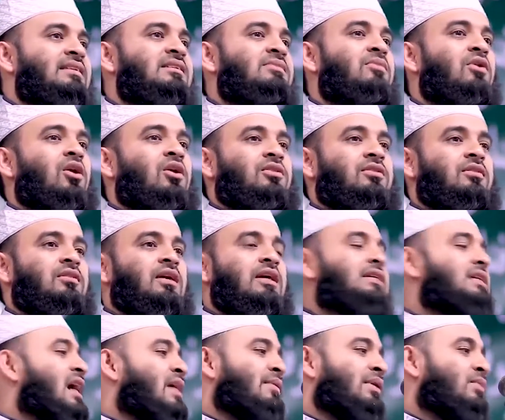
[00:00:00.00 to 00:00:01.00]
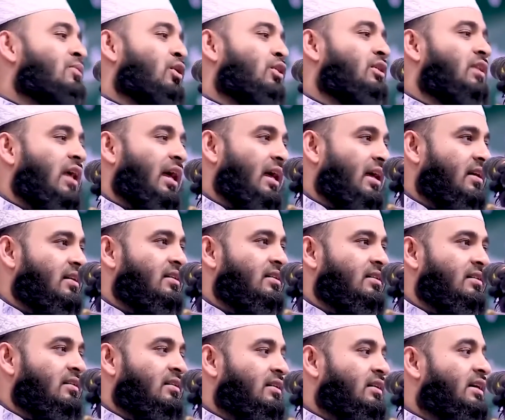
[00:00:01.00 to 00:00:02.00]
এই যে মত এটা আমার মত না
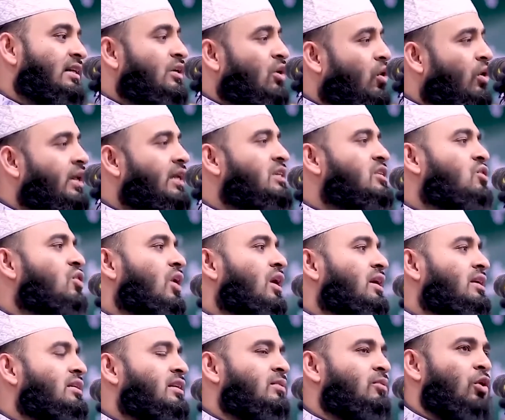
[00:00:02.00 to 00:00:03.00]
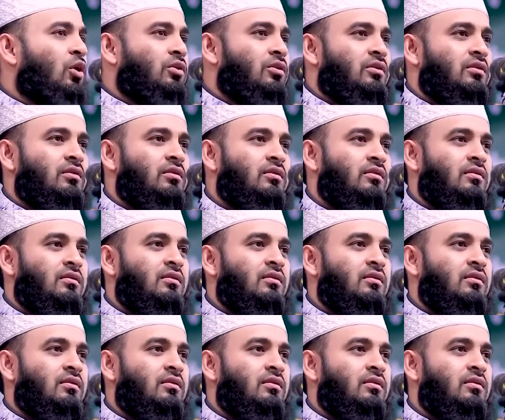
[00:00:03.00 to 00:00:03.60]
এটা অনেক স্কলারদের মত